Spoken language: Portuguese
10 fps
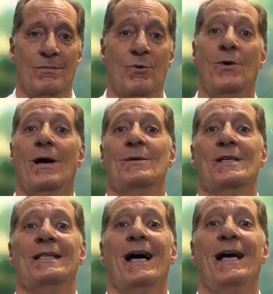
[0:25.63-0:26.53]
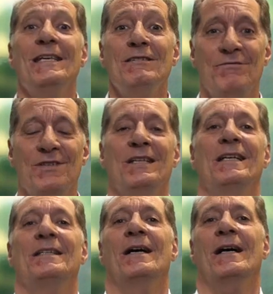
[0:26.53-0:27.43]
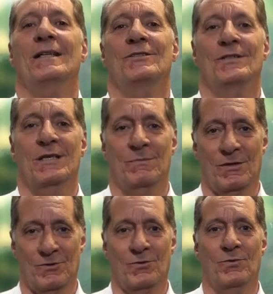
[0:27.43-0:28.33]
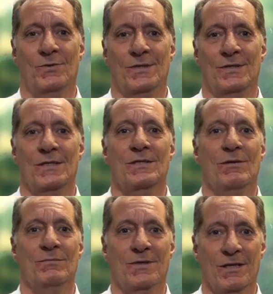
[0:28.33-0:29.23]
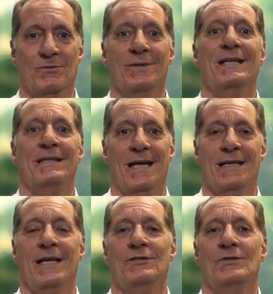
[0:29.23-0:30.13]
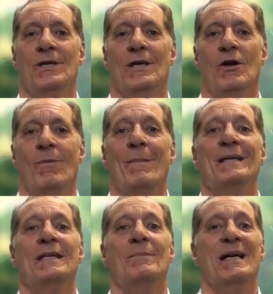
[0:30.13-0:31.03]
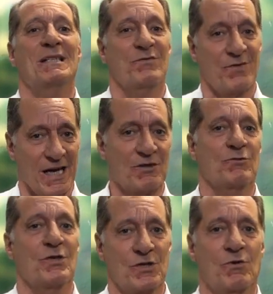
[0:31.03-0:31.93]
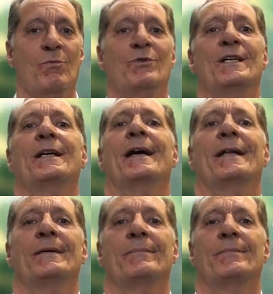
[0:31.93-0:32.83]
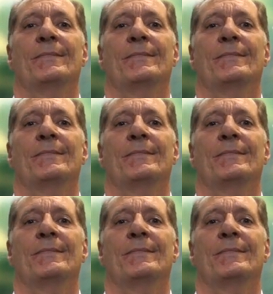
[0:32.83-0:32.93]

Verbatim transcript: por causa da infidelidade das pessoas que estão tendo na internet uma maneira mais fácil de se comunicarem?